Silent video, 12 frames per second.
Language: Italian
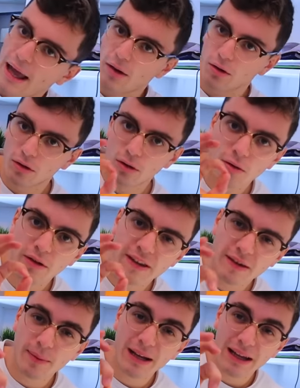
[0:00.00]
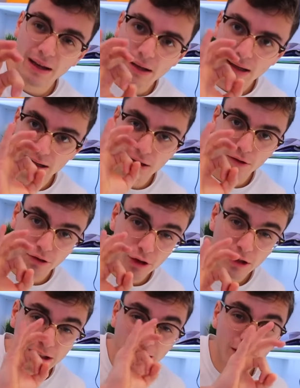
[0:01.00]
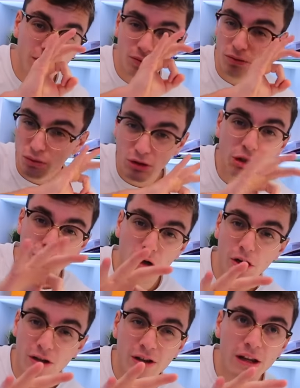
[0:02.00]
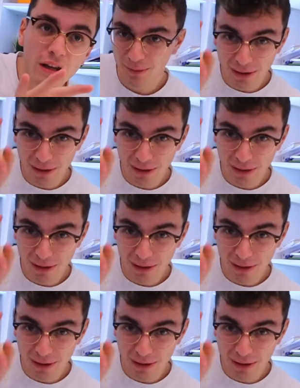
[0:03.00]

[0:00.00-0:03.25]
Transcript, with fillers: Ecco, dovete sapere che, che glielo sto chiedendo in tutti i giorni.